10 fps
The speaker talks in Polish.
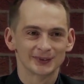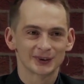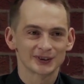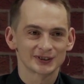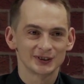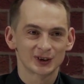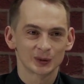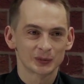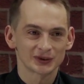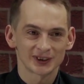to jest
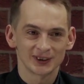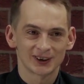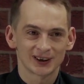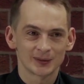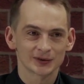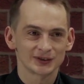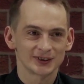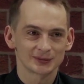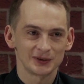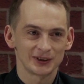tylko piosenka,
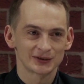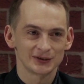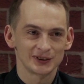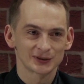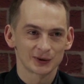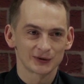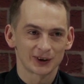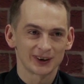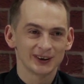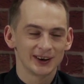można zmieniać w niej słowa.
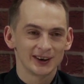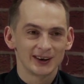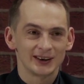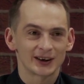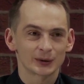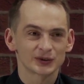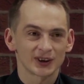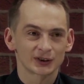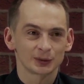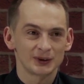No właśnie widzisz, i to ja jest ją
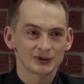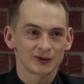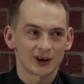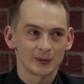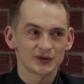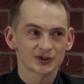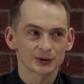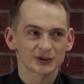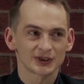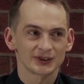zaktualizowałem ten... i
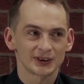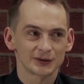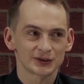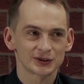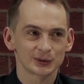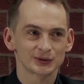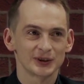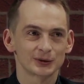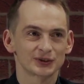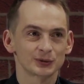zresztą Sąd Najwyższy
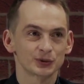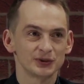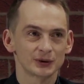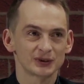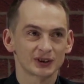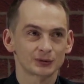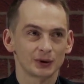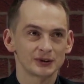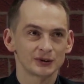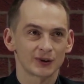uznał, że słusznie ją
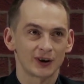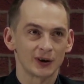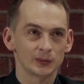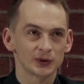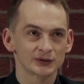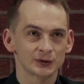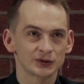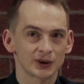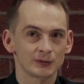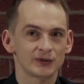zaktualizowałem, bo
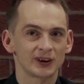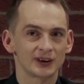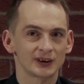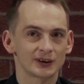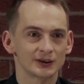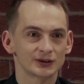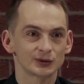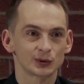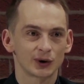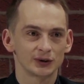zwróciłem uwagę na
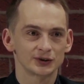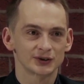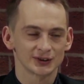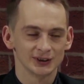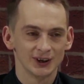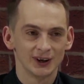kryzys uchodźczy,